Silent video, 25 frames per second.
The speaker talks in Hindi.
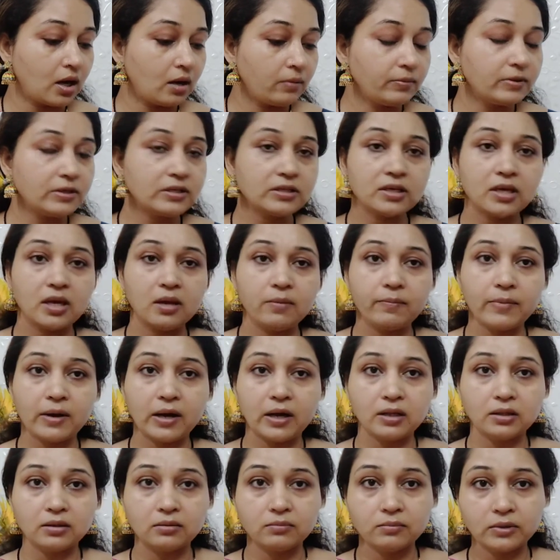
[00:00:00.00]
अब इसके
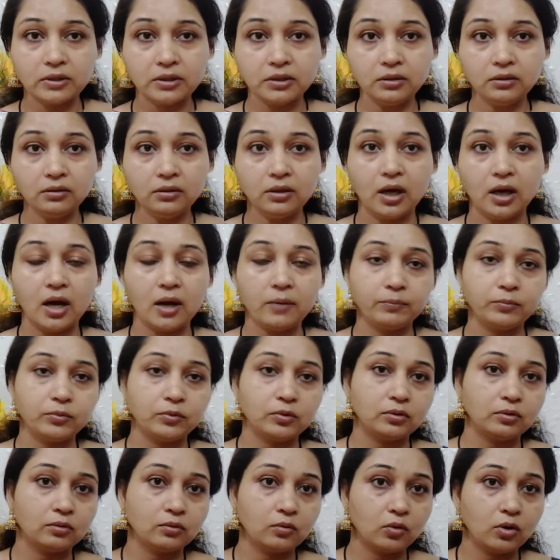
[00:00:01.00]
बाद में
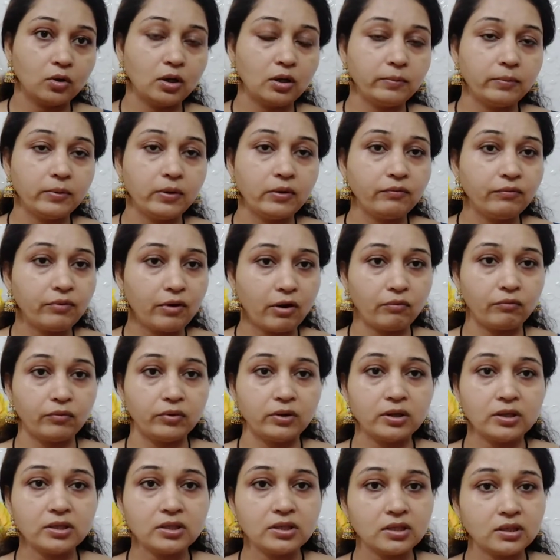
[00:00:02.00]
आपको कोई भी
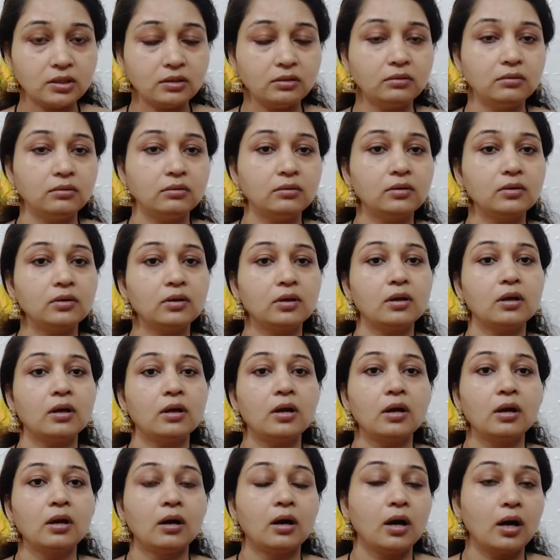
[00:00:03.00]
फाउंडेशन
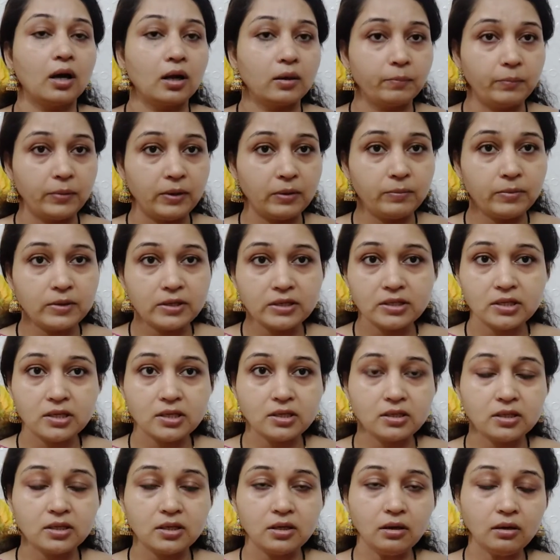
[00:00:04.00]

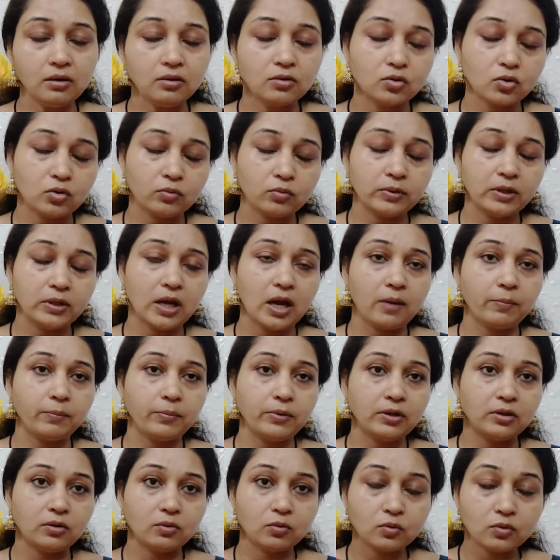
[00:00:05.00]
बीबीसीसी जो भी आप
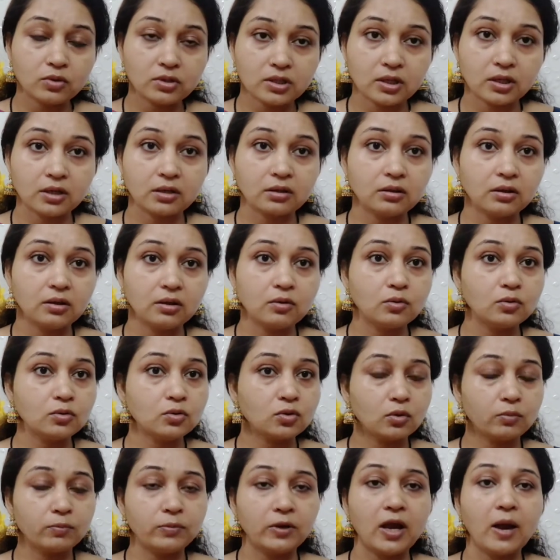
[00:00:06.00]
यूज करते हो
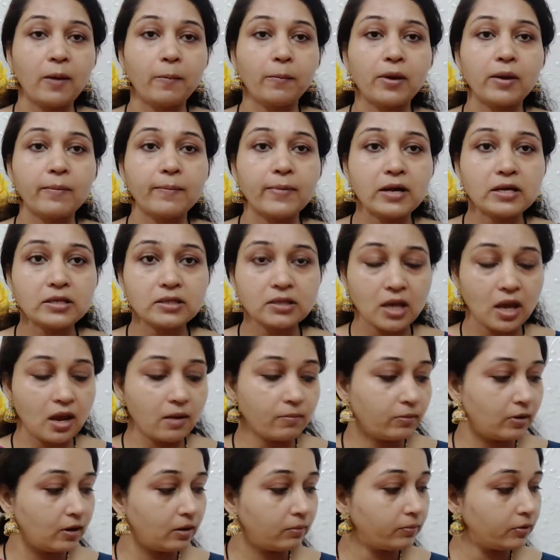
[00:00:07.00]
जो भी आपके पास
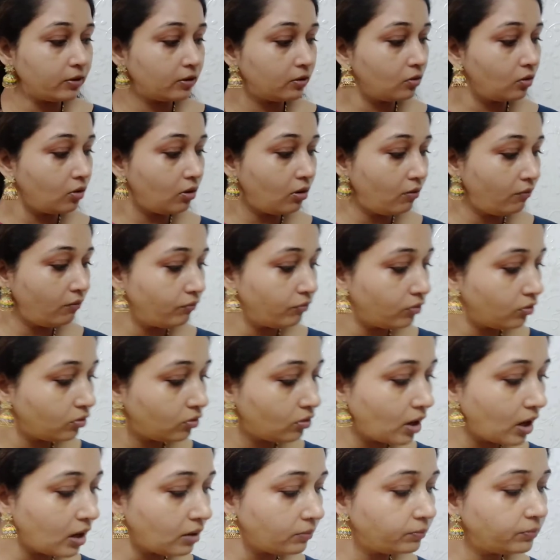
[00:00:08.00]
अवेलेबल हो
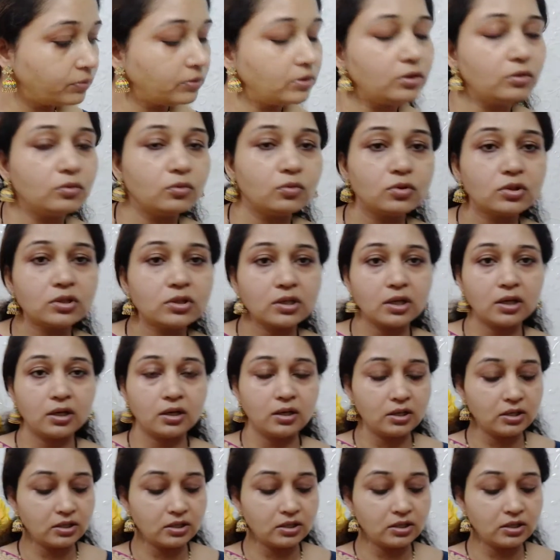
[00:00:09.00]
वो आप यूज कर